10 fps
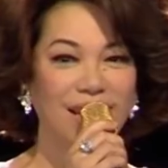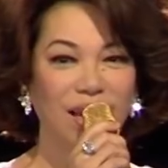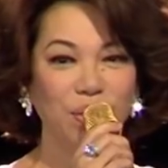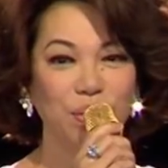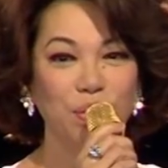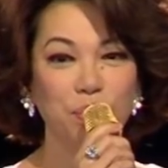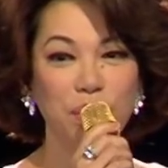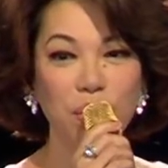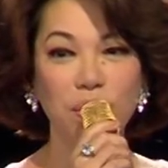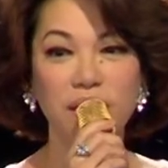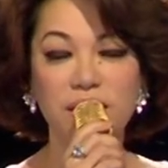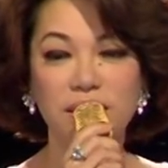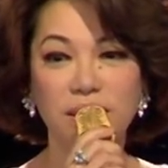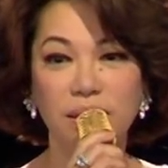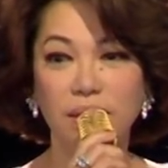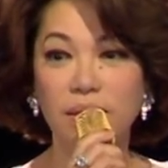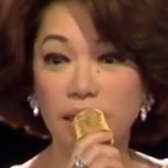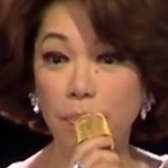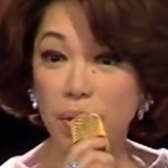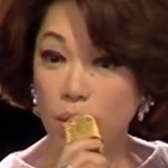还有那种没有灵洗的，也
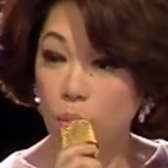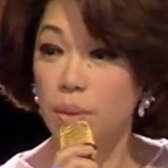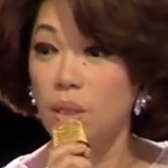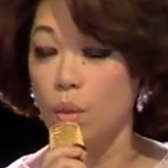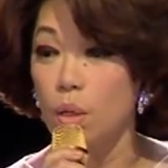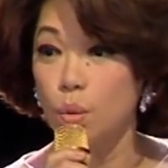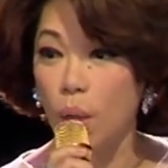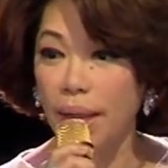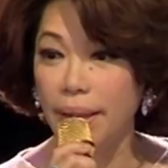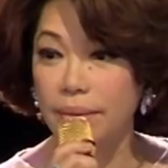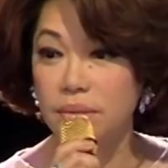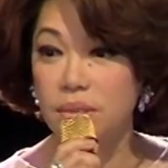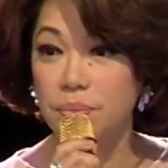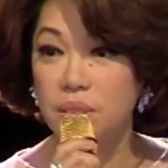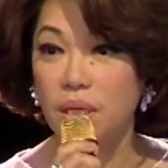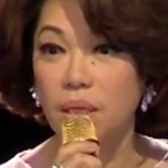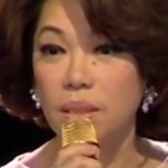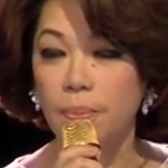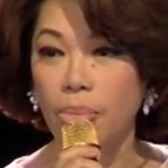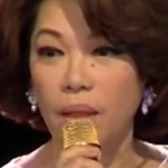变成我们祷告团，你知不知道？
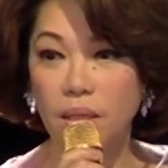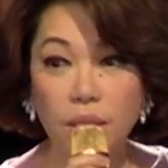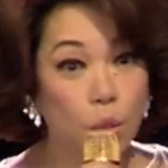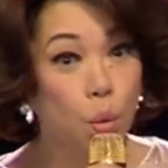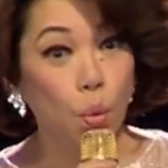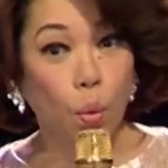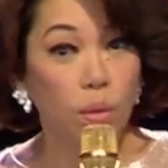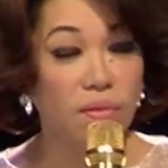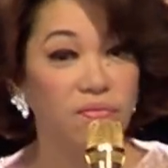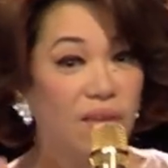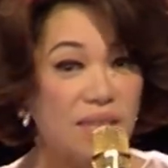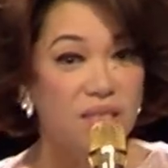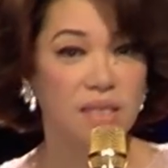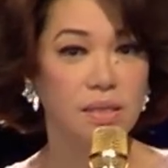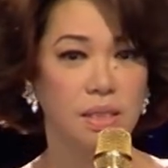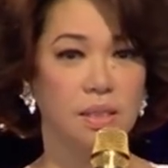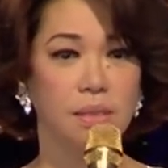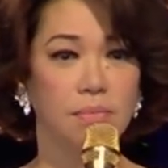例如我的发型师，